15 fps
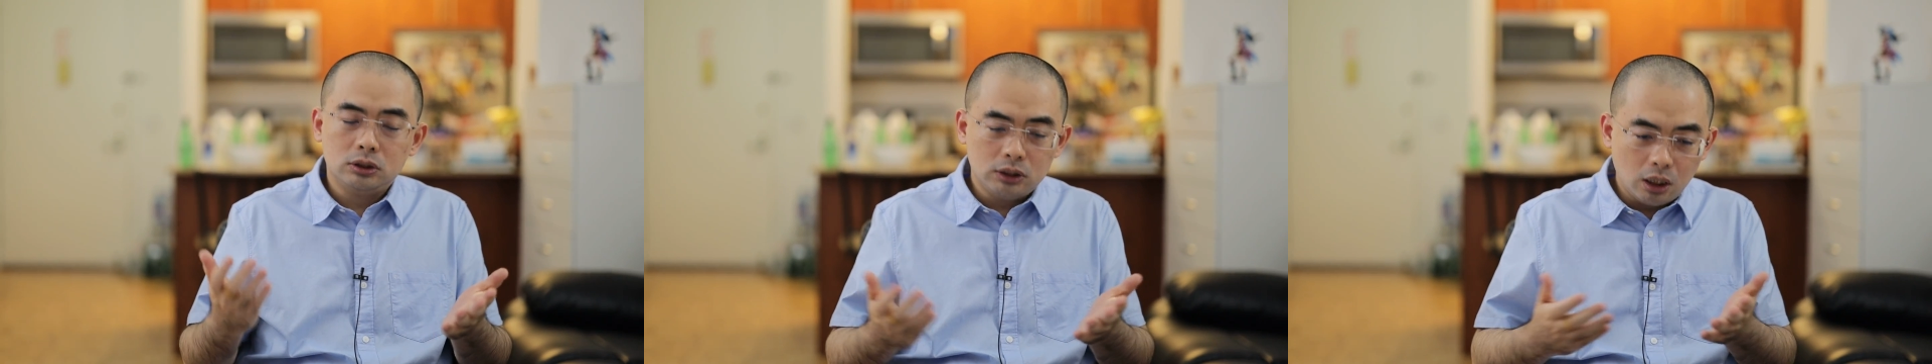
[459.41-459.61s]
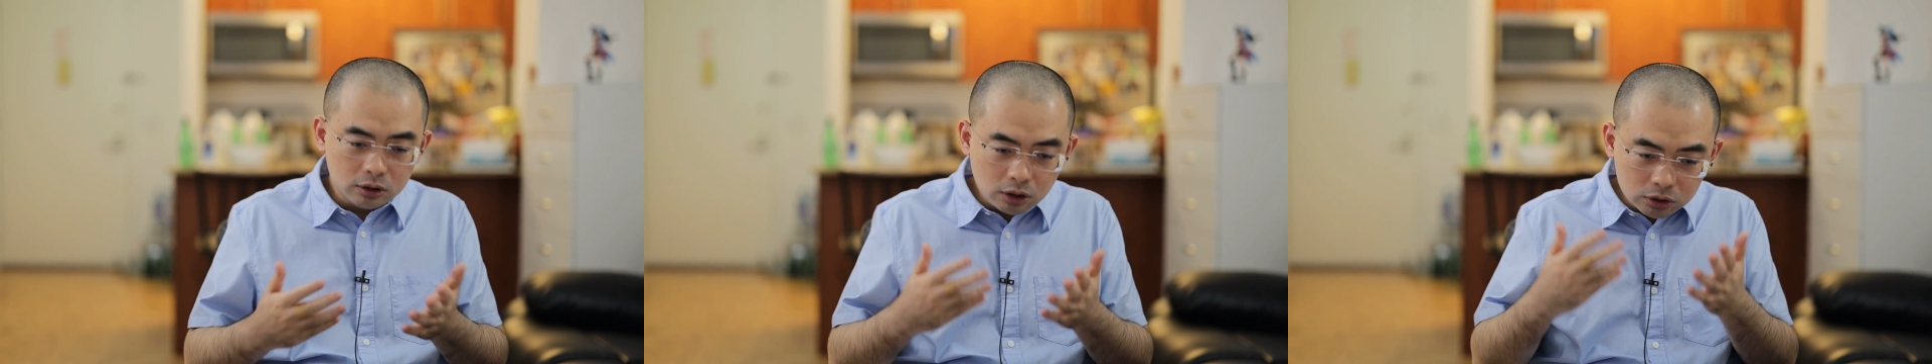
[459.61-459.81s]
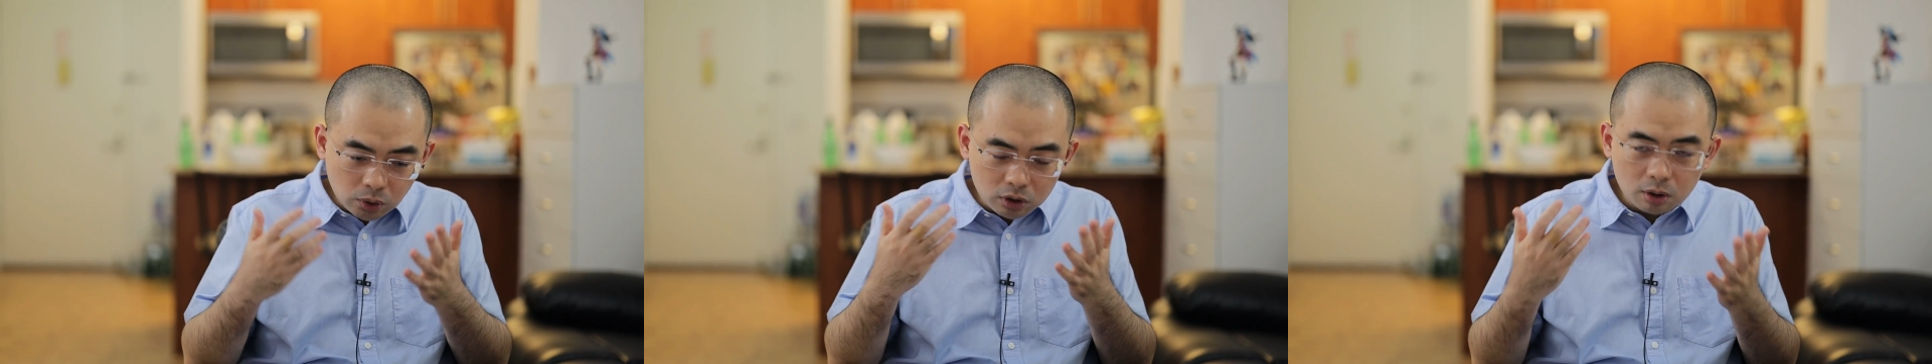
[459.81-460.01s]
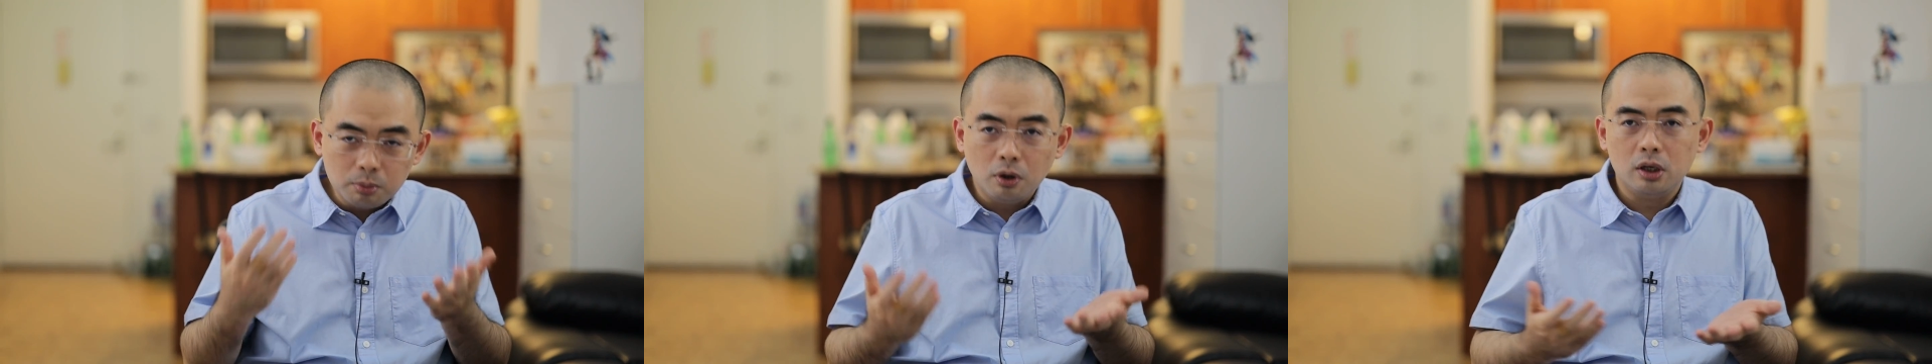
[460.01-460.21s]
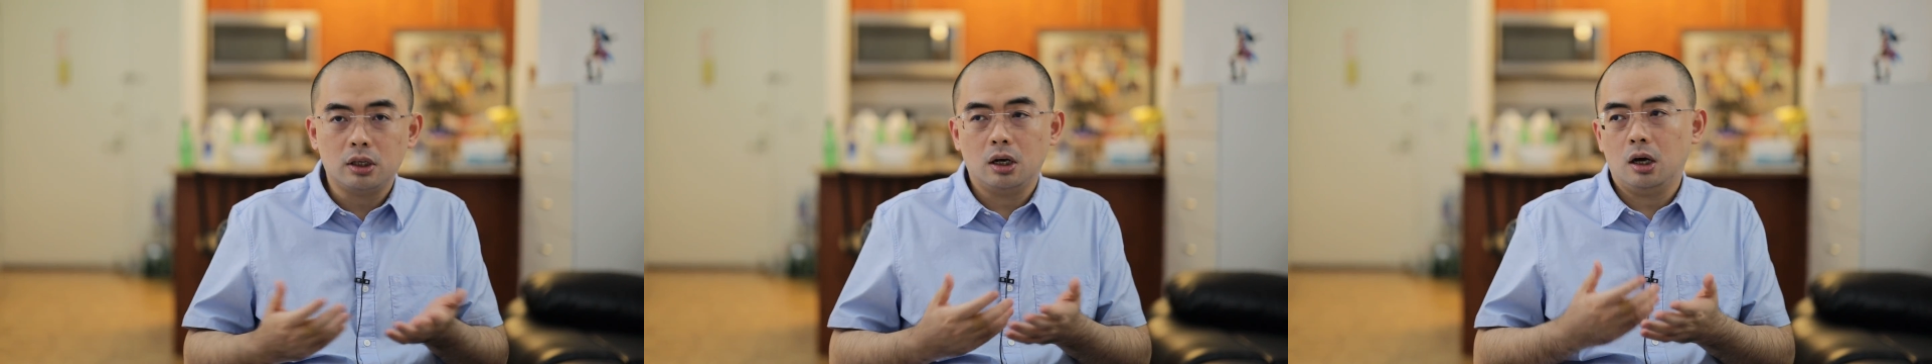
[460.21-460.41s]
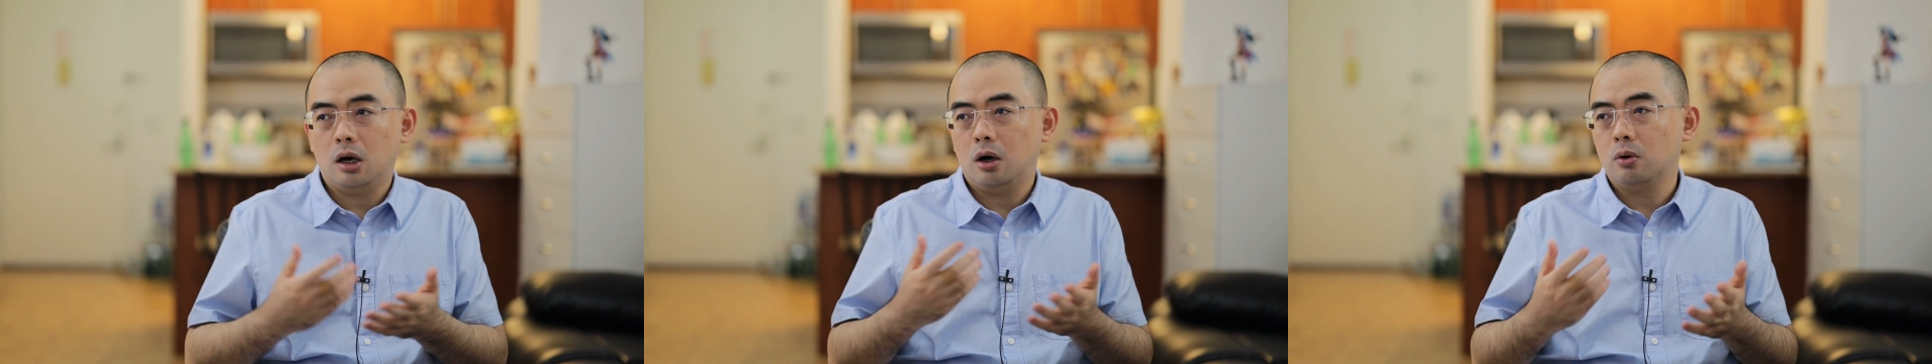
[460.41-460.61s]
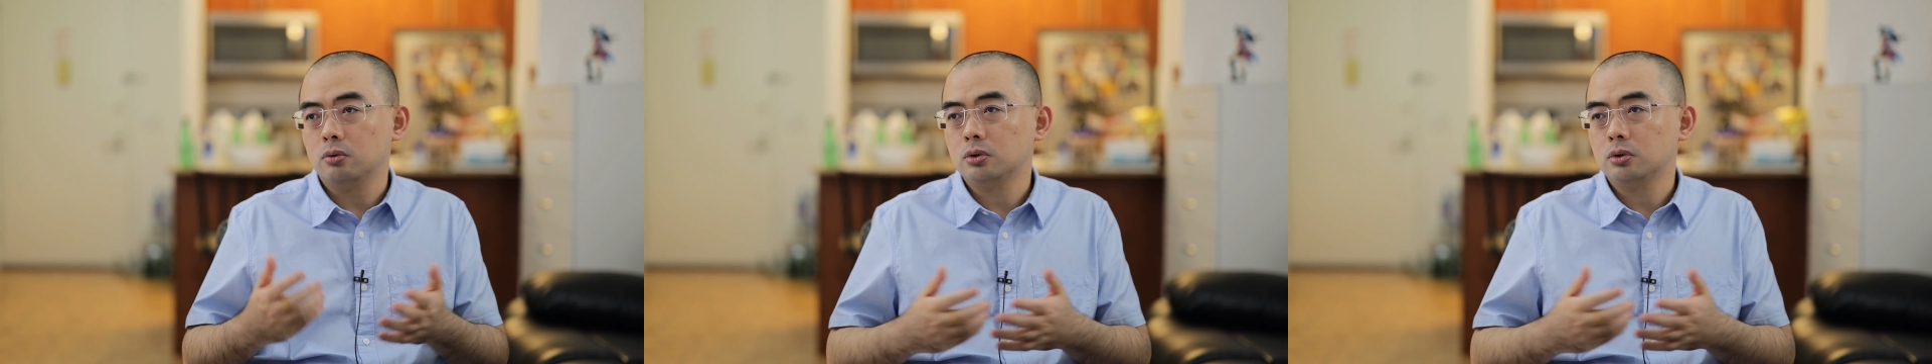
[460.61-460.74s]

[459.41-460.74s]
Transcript: 像这个周立波也好，